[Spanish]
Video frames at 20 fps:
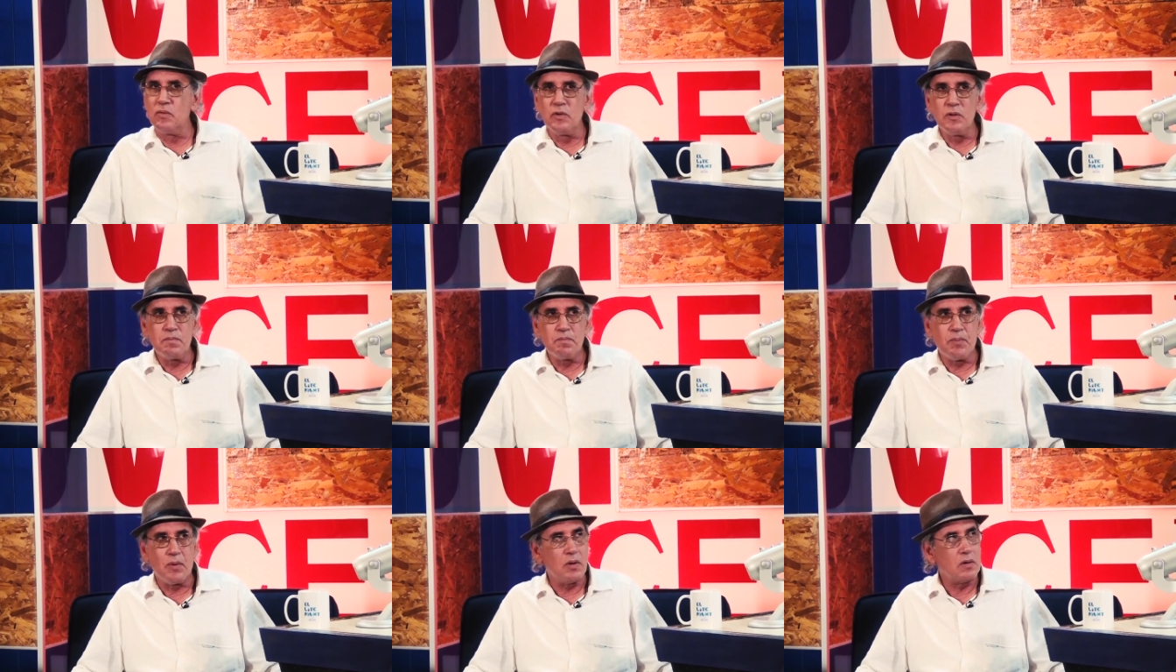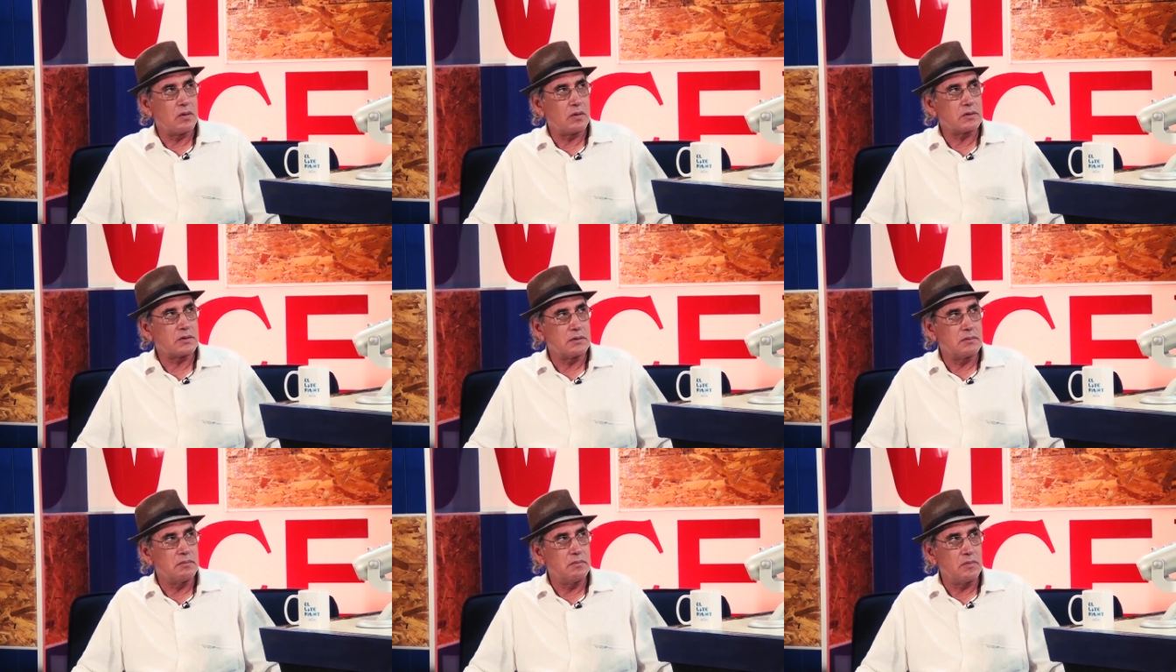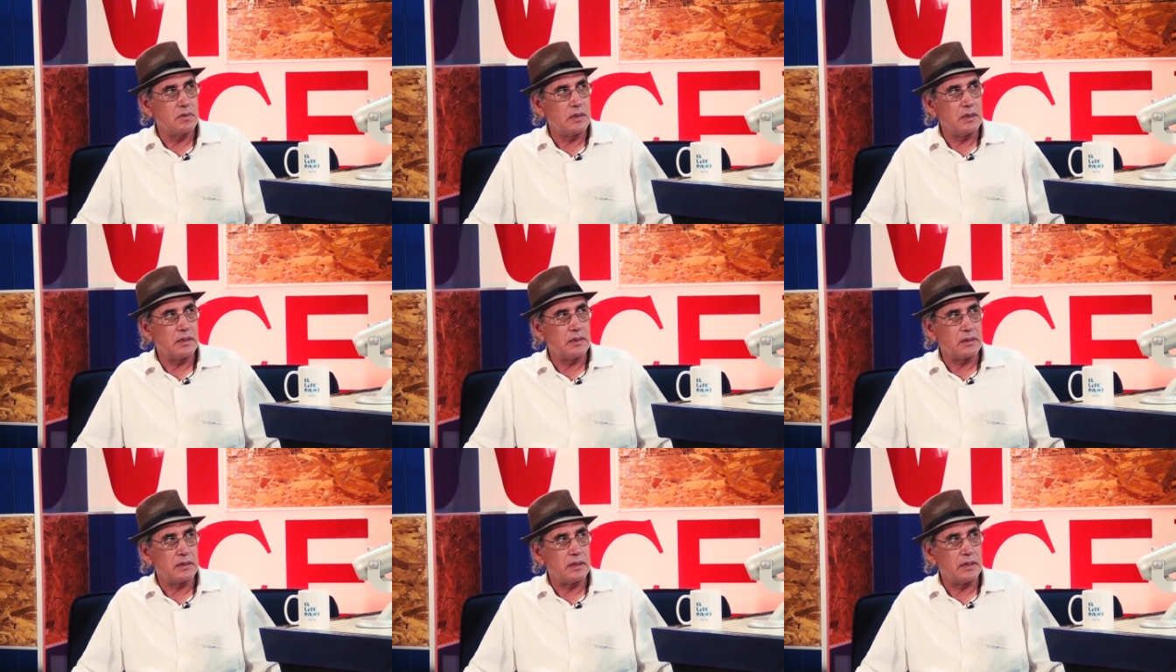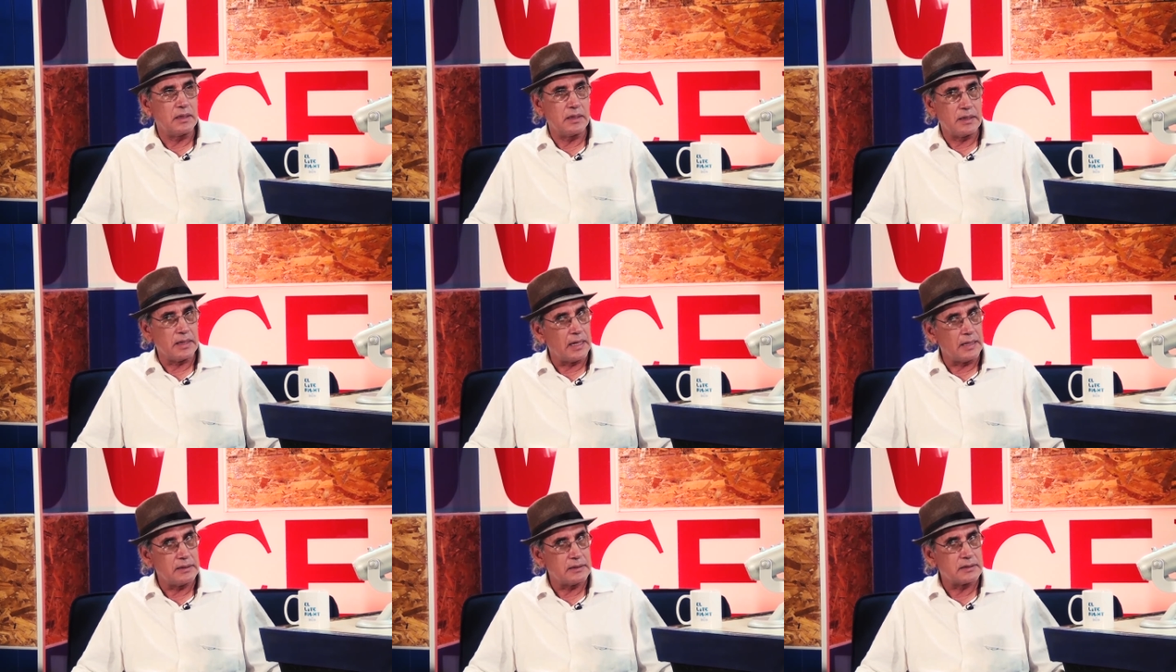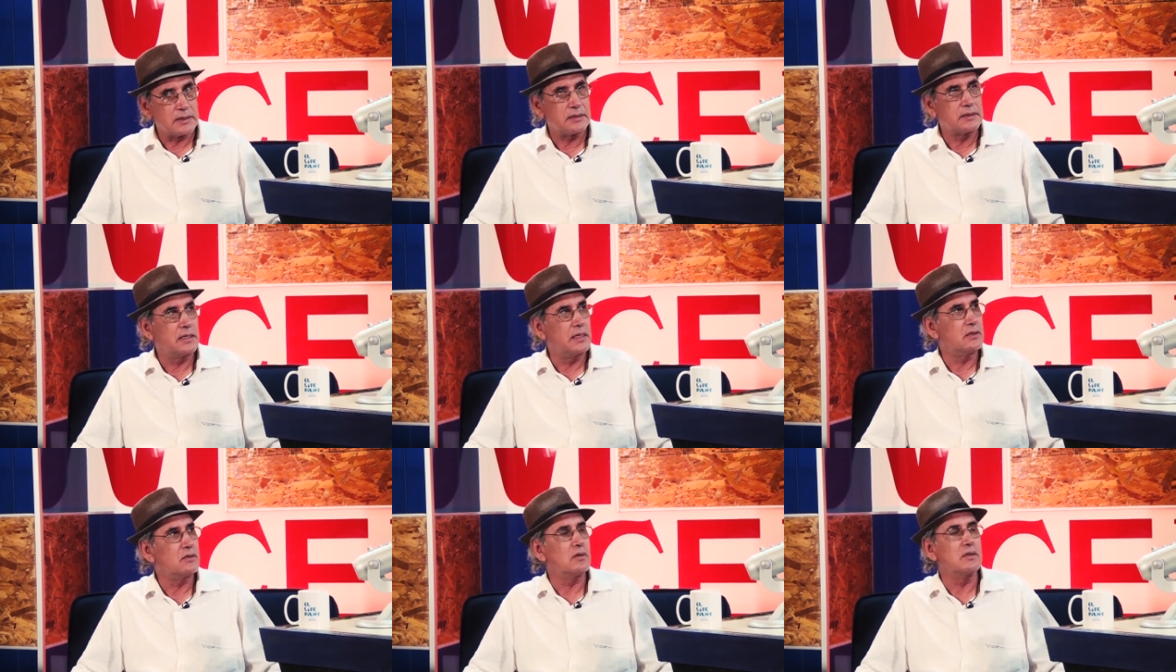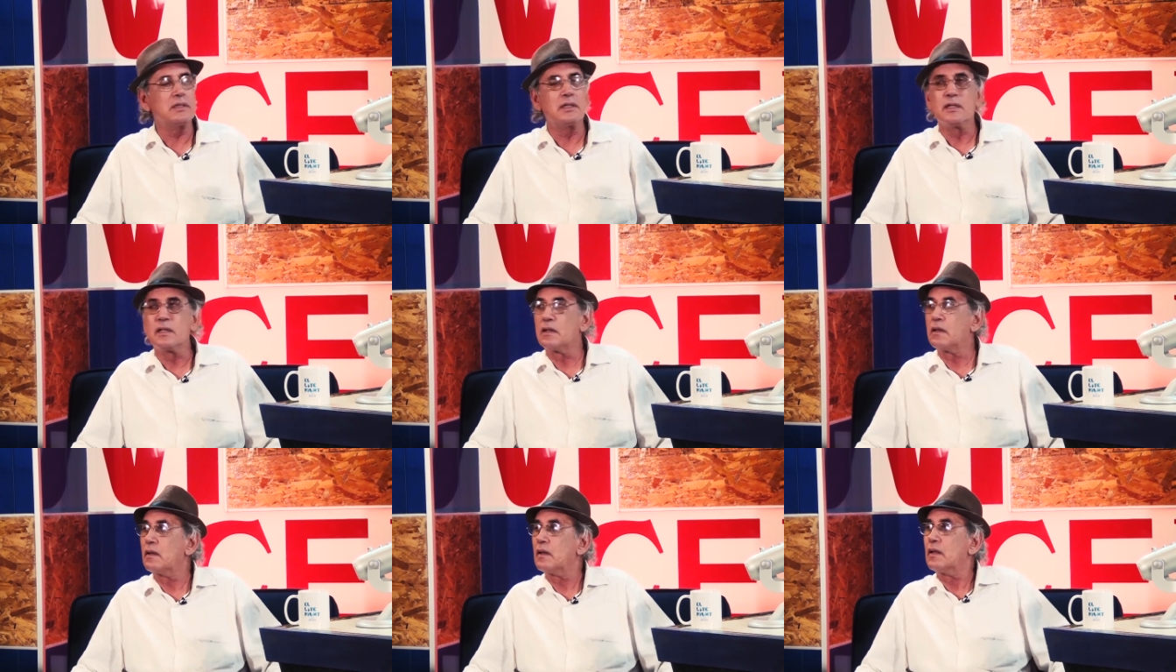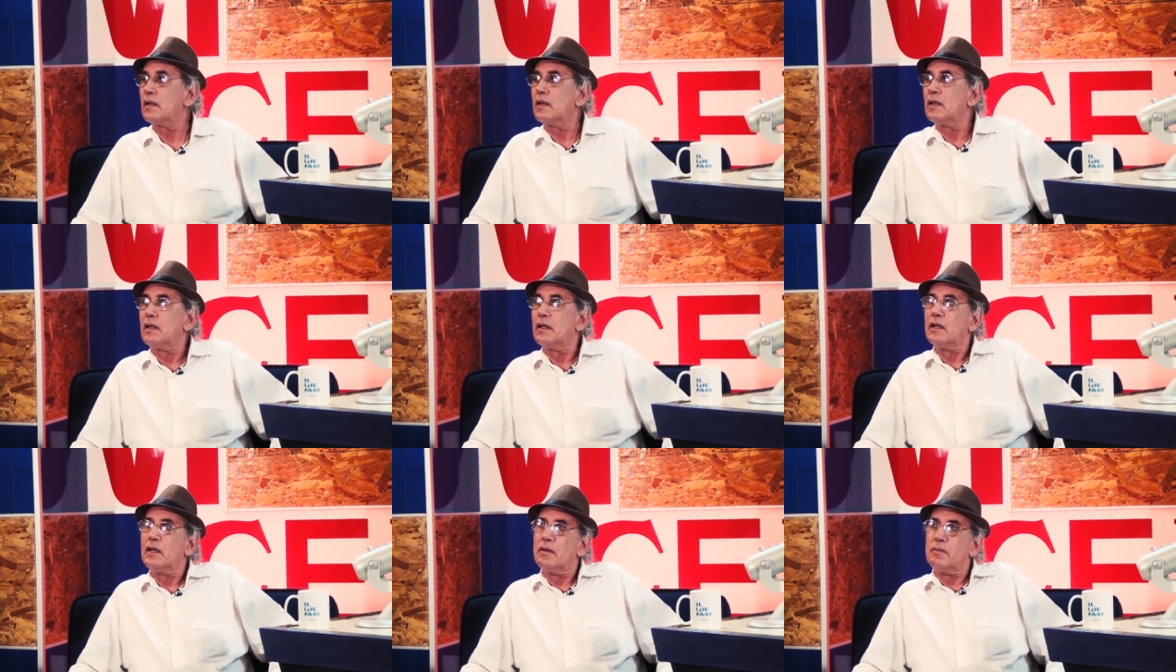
muy pocos y, grandes escritores. grandes muy Pocos y muy buenos, ¿no?